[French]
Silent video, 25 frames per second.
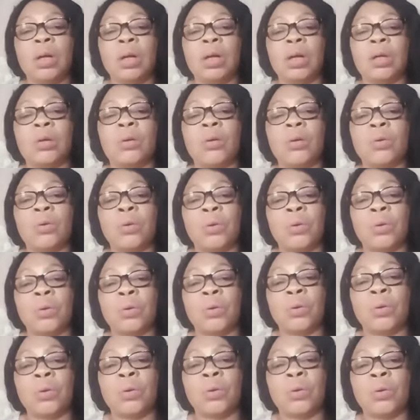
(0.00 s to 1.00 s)
Donc,
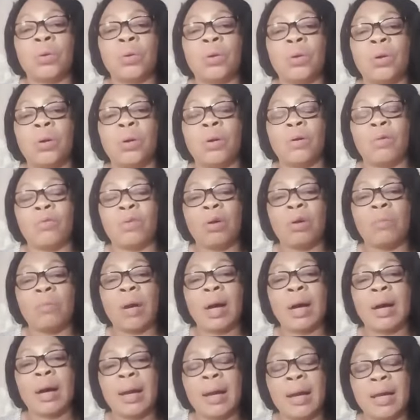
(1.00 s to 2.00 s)
euh,
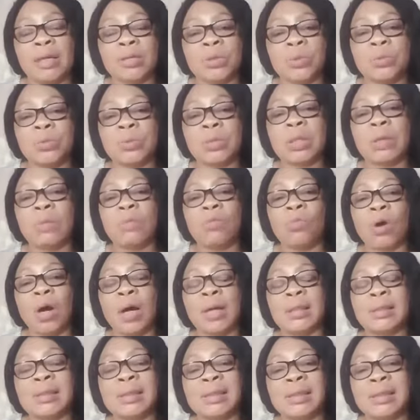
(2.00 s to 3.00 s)
vraiment, excusez-moi
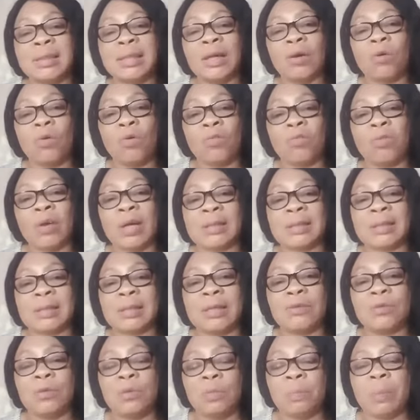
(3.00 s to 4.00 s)
si j'ai
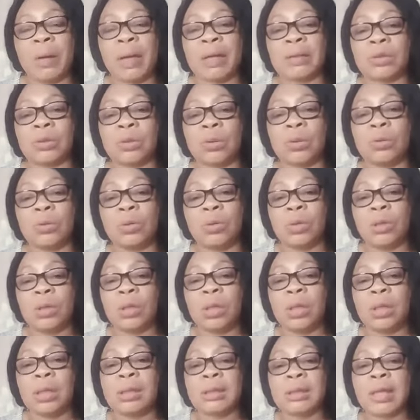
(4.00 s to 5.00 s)
offensé une personne
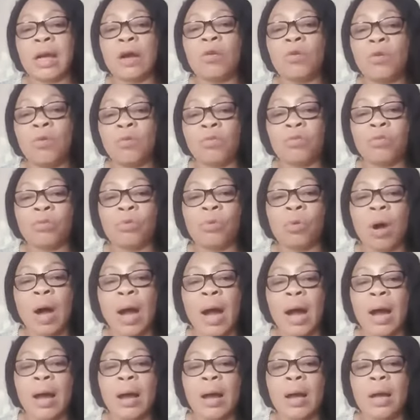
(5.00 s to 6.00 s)
sans le
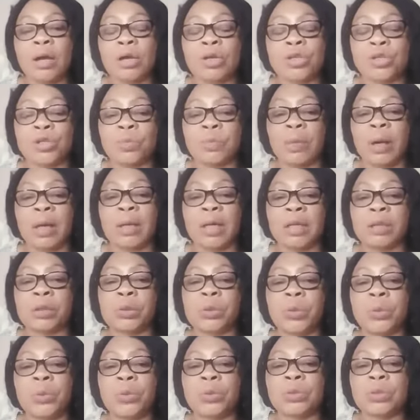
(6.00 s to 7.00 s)
vouloir, je m'en
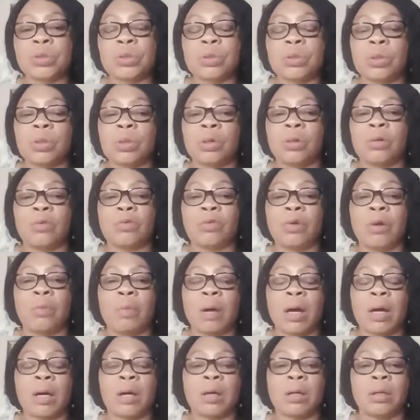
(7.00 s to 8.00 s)
excuse.
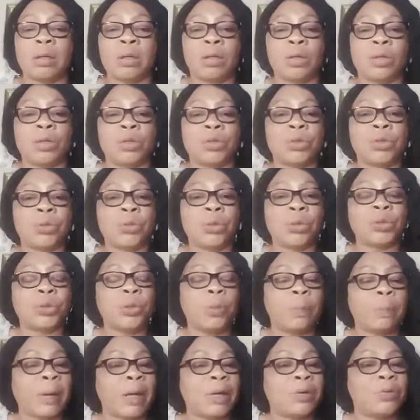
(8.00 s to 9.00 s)
Vraiment, je ne
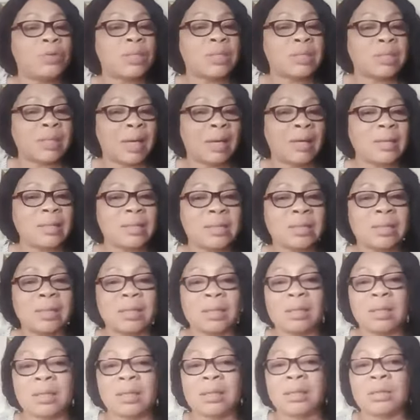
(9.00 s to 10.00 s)
suis pas une sainte,
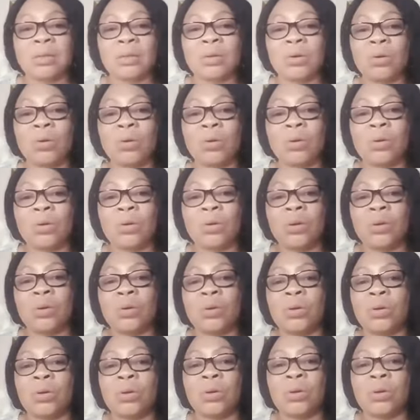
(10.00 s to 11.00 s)
donc
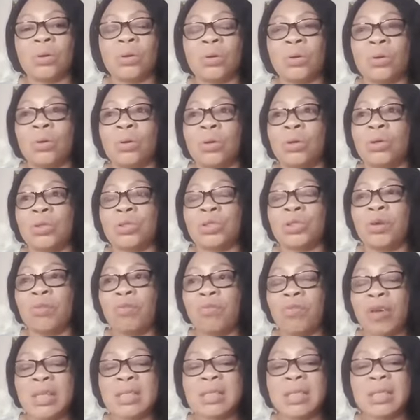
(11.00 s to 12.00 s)
euh, j'ai
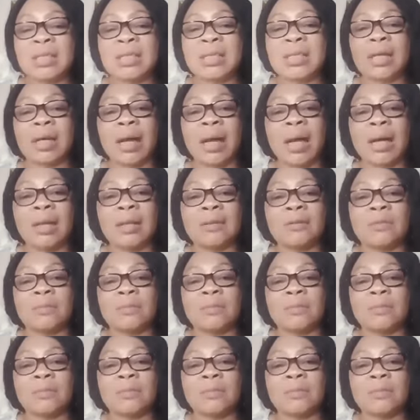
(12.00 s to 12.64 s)
fait ce direct